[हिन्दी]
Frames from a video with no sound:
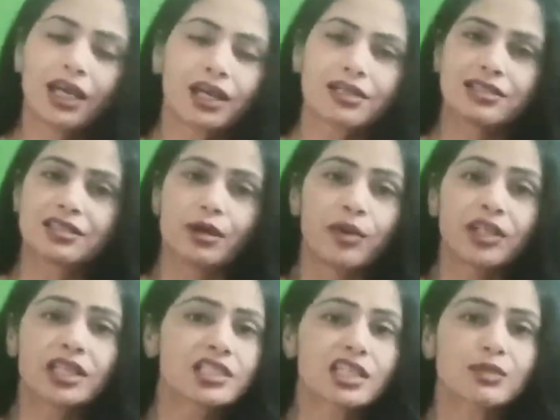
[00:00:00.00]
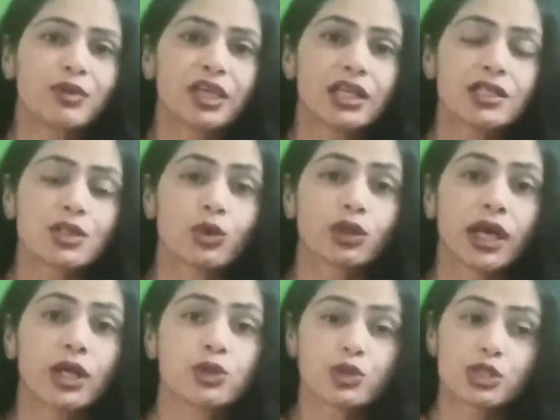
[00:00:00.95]
एक जबरदस्त एक्सपीरियंस होता
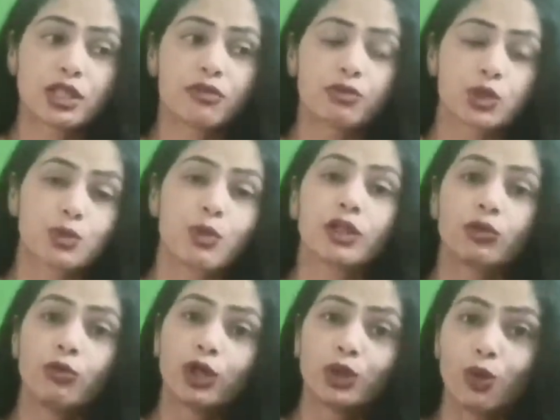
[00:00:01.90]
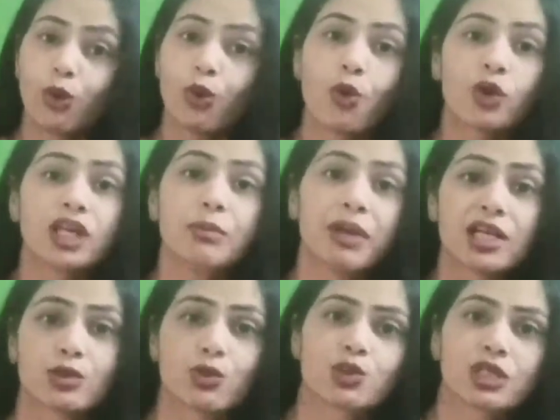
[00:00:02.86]
है जो सिर्फ उस वक्त वो दो लोग ही
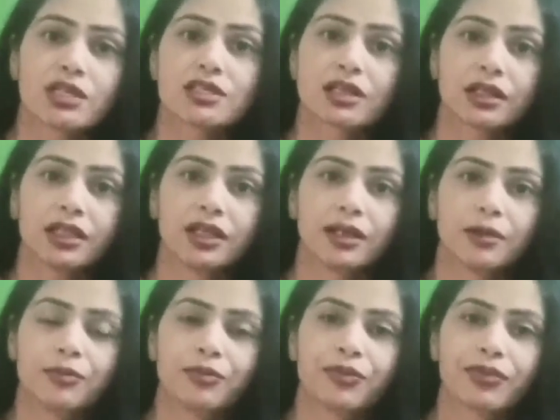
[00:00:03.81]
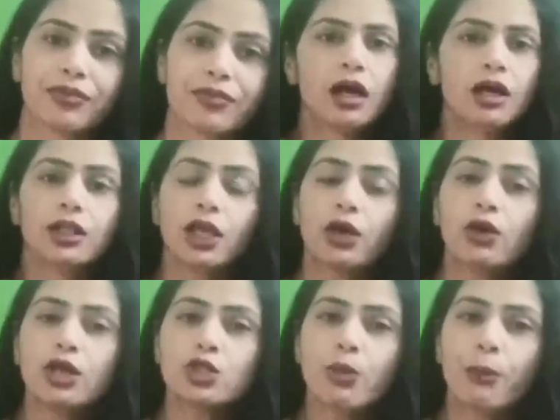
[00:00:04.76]
महसूस कर सकते हैं
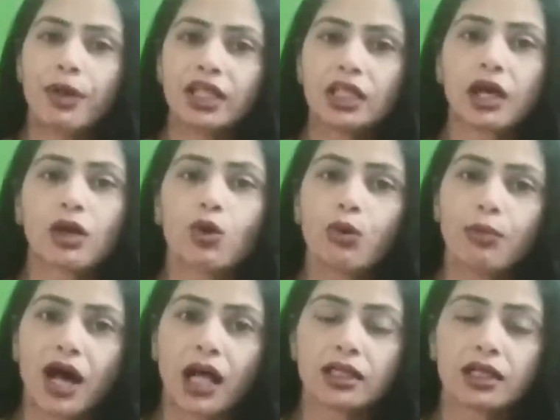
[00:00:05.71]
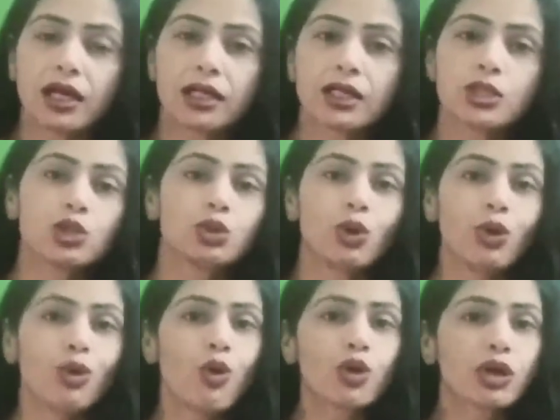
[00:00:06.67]
देखो ये जो बंद कर और बांध कर ये जो
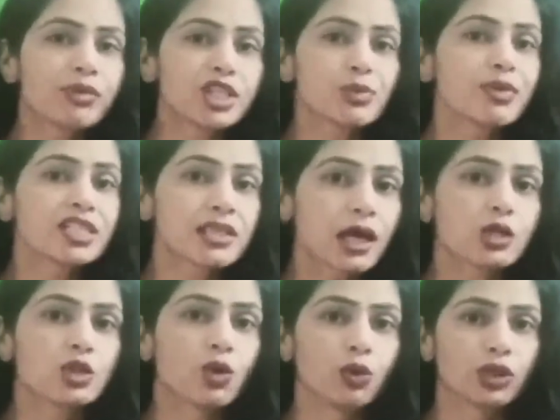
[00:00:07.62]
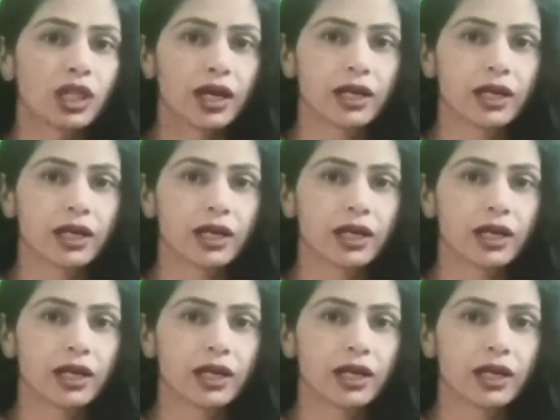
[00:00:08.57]
दो लोगों के बीच में सेक्स होता